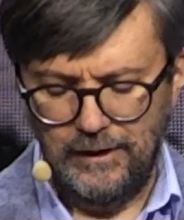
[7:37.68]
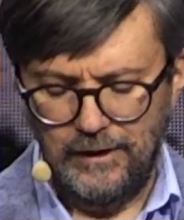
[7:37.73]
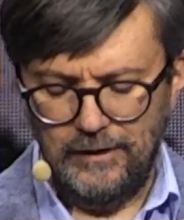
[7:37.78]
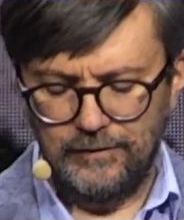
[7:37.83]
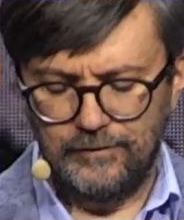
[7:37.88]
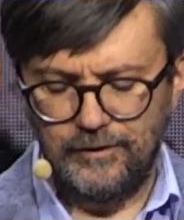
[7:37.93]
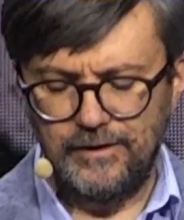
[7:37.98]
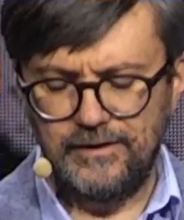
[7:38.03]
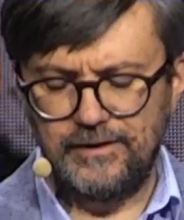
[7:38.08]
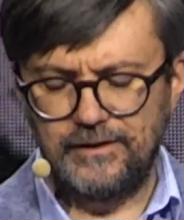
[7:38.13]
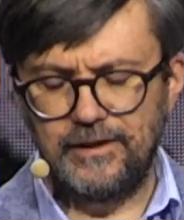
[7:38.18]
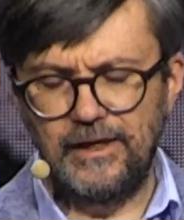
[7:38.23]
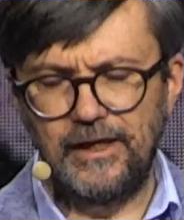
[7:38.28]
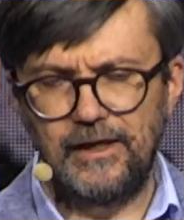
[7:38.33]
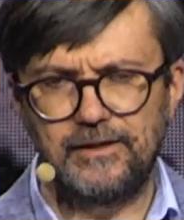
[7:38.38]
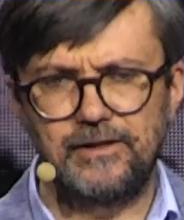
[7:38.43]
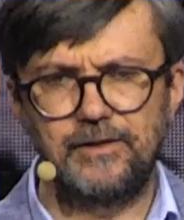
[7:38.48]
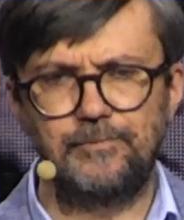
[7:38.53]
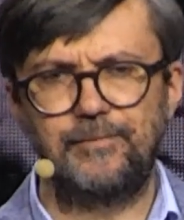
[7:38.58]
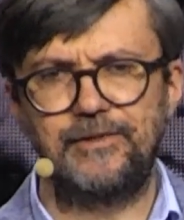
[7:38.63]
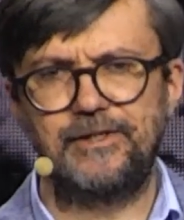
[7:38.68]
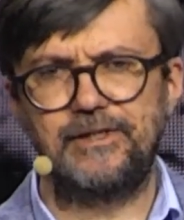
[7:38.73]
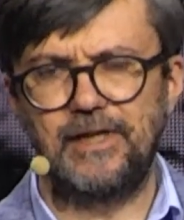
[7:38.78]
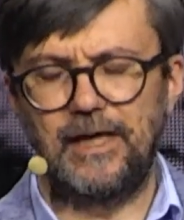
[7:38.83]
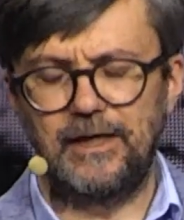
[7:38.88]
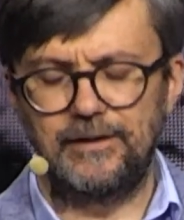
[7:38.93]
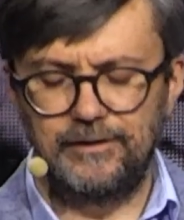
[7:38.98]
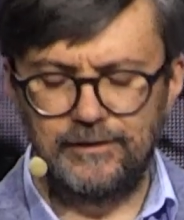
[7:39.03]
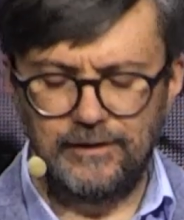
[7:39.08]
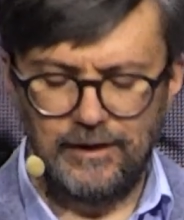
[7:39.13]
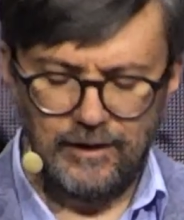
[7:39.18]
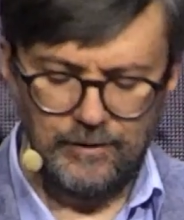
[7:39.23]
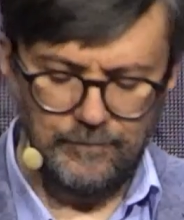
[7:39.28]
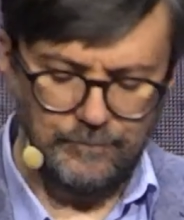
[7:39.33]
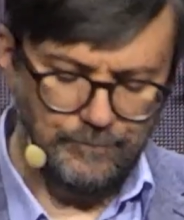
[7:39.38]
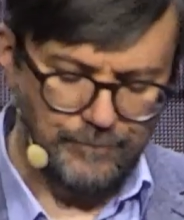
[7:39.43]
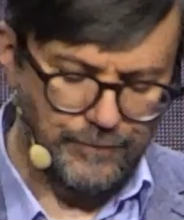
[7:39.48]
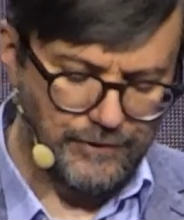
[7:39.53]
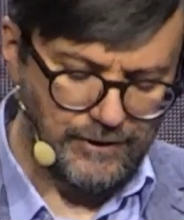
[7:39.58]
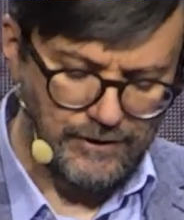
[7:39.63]
To jest tekst pisany na
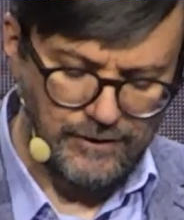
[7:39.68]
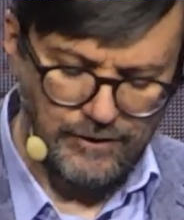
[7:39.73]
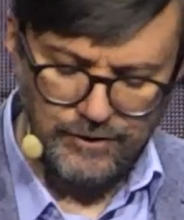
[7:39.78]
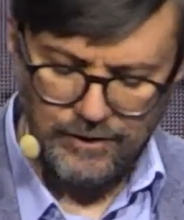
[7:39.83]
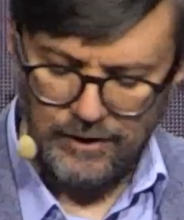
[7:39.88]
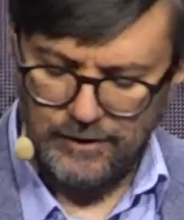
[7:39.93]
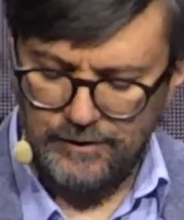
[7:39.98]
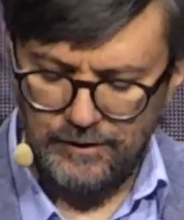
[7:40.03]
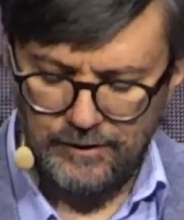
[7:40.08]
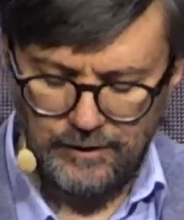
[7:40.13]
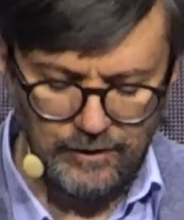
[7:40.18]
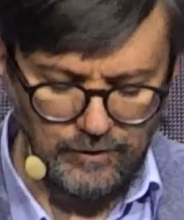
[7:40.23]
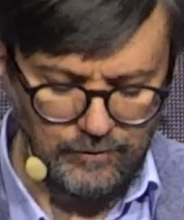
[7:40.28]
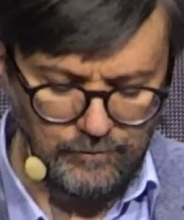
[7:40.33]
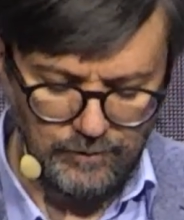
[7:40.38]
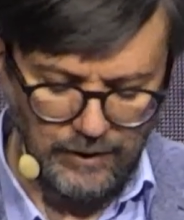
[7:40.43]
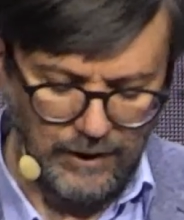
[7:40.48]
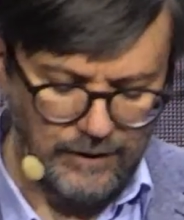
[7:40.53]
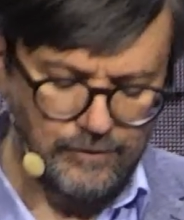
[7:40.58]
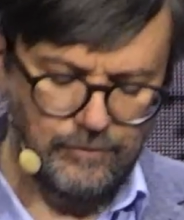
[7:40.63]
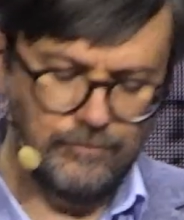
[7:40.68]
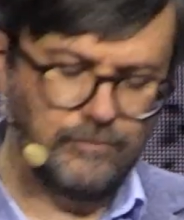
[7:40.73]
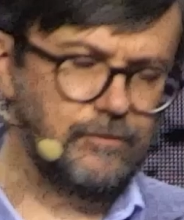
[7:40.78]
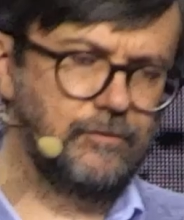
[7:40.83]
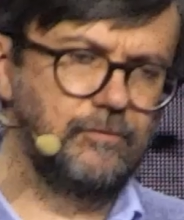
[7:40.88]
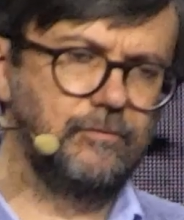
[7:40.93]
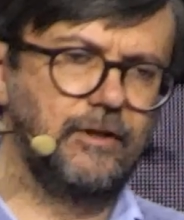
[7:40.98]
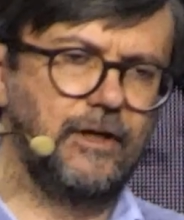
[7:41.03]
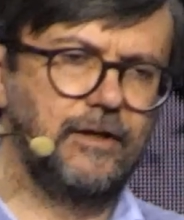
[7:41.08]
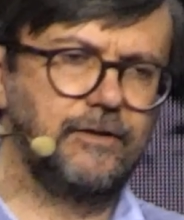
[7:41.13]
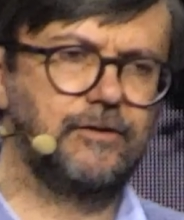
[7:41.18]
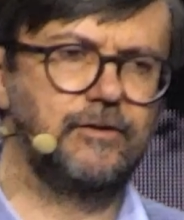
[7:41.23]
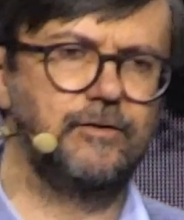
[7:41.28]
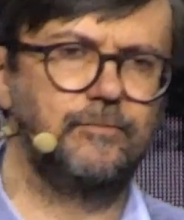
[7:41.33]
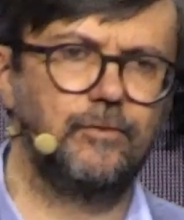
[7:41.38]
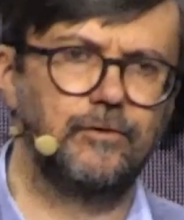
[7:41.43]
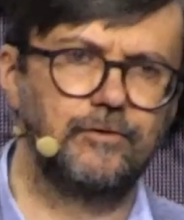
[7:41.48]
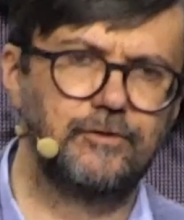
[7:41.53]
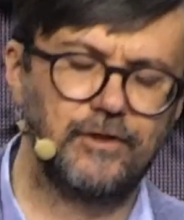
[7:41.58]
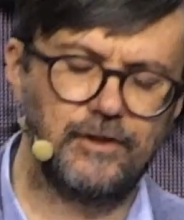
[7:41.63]
przestrzeni kilkunastu stuleci,
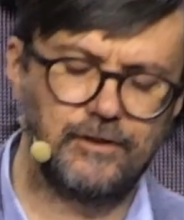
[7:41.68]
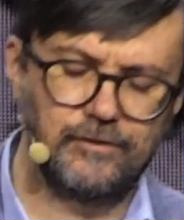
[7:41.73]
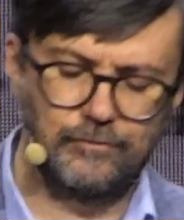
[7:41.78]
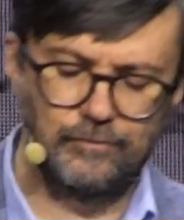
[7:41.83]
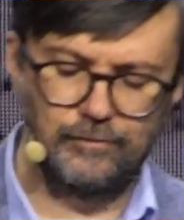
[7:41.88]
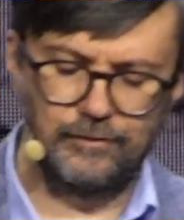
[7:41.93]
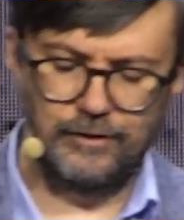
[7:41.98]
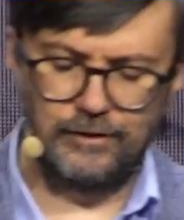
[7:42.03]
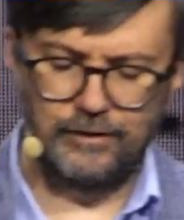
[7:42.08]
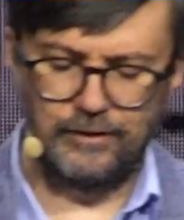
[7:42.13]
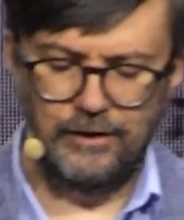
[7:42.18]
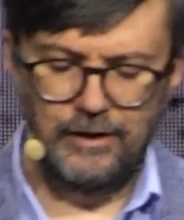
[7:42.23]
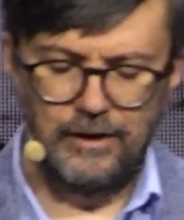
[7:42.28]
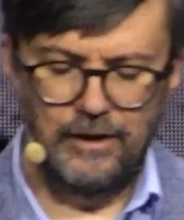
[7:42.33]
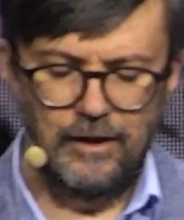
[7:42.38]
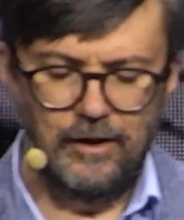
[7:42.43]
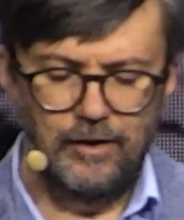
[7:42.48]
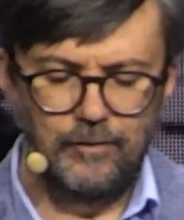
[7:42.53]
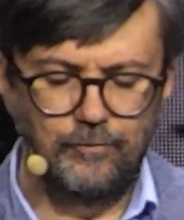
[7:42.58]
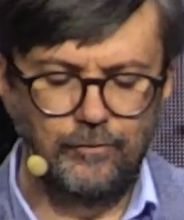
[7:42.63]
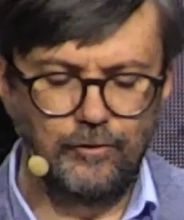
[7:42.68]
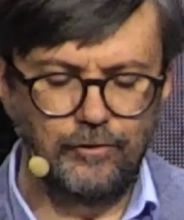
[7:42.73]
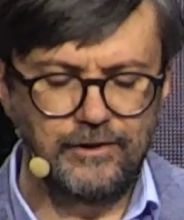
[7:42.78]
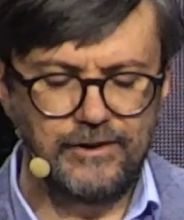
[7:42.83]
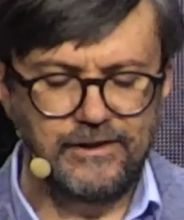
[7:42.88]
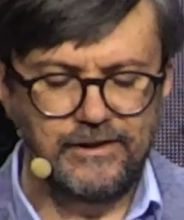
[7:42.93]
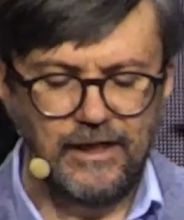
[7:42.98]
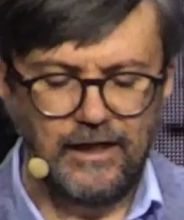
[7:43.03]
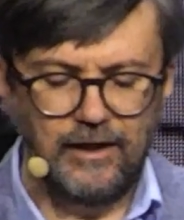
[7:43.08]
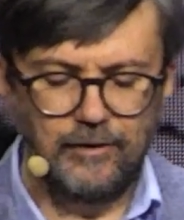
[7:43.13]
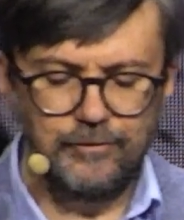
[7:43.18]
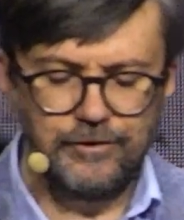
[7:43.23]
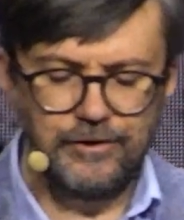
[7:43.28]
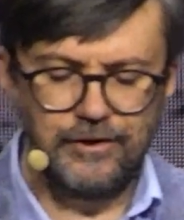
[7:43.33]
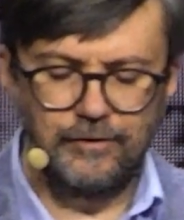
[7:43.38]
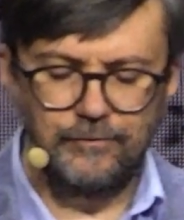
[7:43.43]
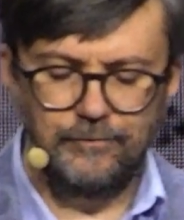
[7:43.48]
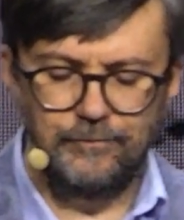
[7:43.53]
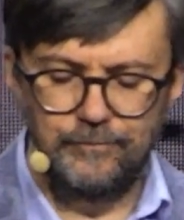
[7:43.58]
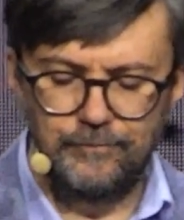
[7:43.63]
podczas których Bóg starał
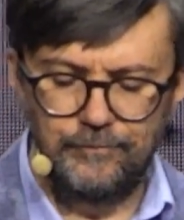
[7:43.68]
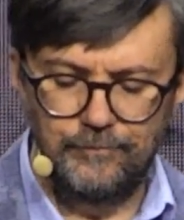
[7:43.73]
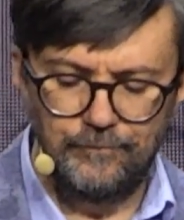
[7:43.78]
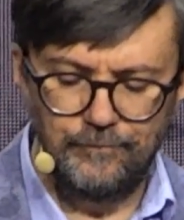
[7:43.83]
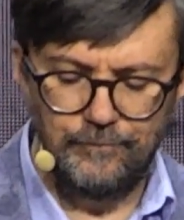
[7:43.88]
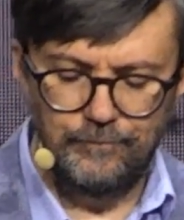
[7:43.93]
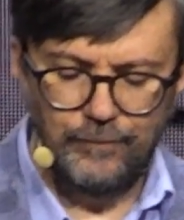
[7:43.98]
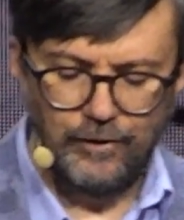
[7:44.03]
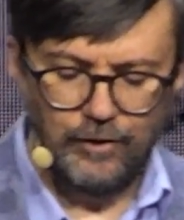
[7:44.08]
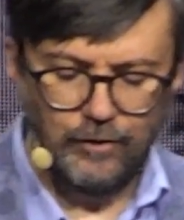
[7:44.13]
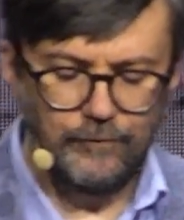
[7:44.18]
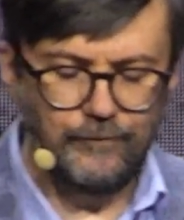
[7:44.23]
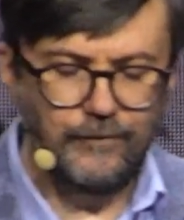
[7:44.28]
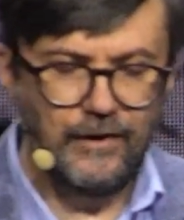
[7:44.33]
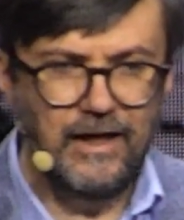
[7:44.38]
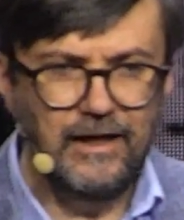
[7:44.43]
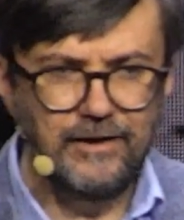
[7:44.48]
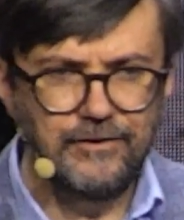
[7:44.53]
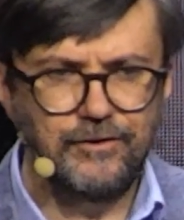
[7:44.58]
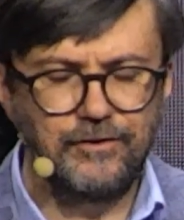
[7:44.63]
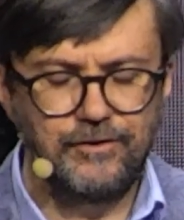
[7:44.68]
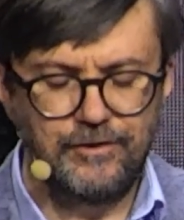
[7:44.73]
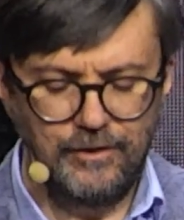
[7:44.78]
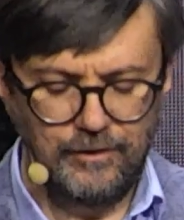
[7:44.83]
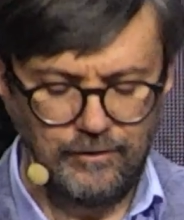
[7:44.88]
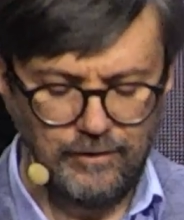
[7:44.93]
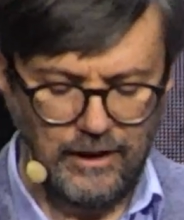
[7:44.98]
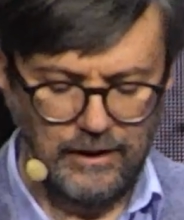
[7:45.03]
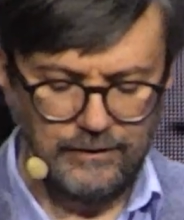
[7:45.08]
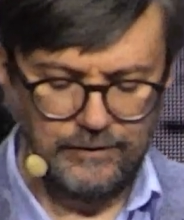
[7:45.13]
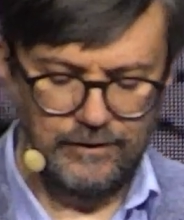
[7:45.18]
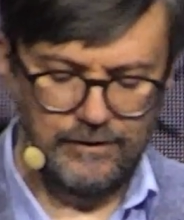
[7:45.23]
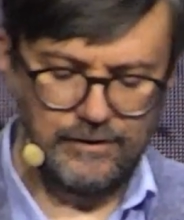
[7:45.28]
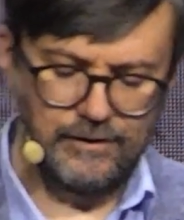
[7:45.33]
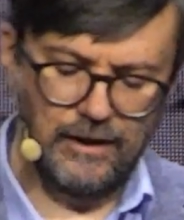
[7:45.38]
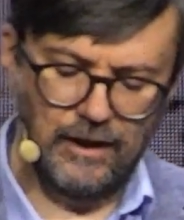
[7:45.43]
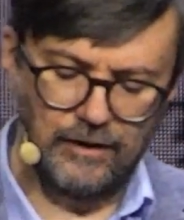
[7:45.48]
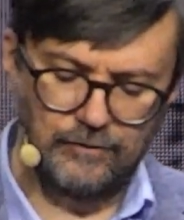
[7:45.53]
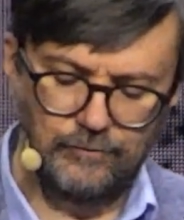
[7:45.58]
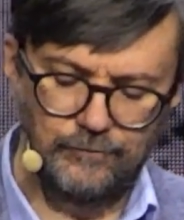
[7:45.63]
się prowadzić jego
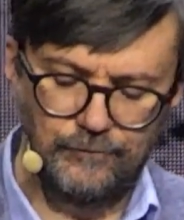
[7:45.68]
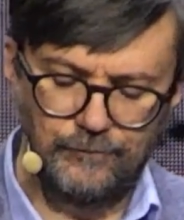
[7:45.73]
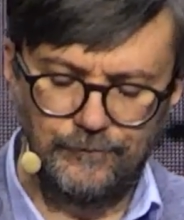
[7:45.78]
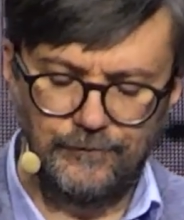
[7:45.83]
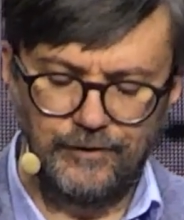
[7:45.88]
adresatów w